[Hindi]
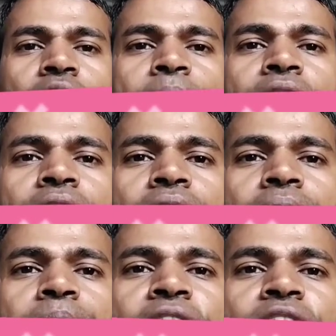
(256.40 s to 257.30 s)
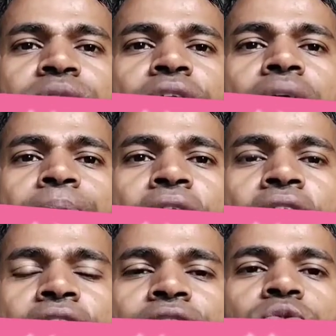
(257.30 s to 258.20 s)
हमारे बैच में आप
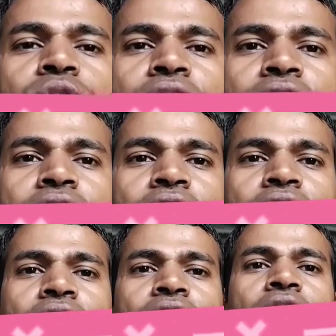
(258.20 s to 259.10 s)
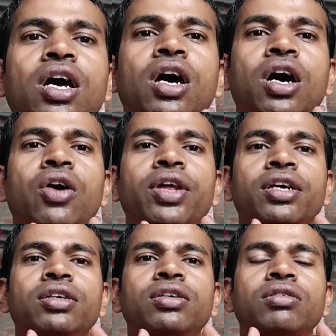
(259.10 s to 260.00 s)
आके जुड़ सकते हैं और
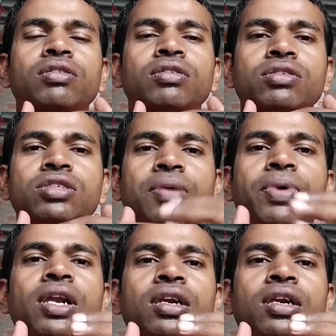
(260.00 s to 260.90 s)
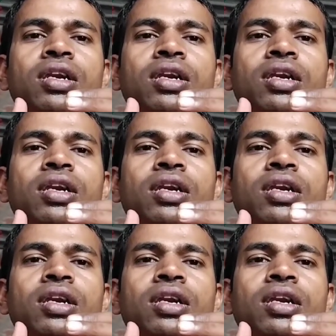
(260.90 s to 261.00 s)
एक सफल